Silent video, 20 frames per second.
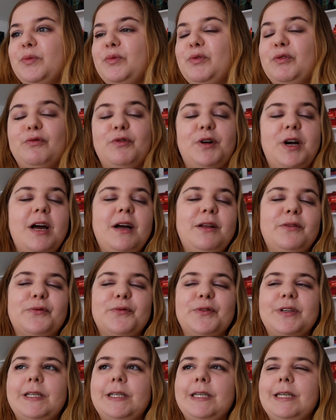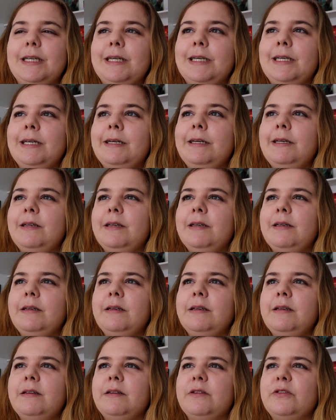et puis voilà donc
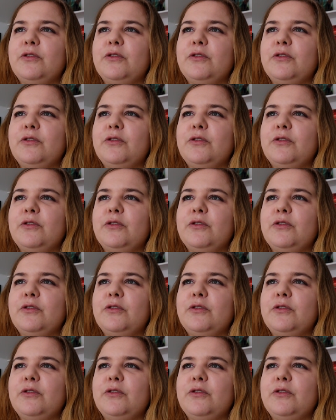j'ai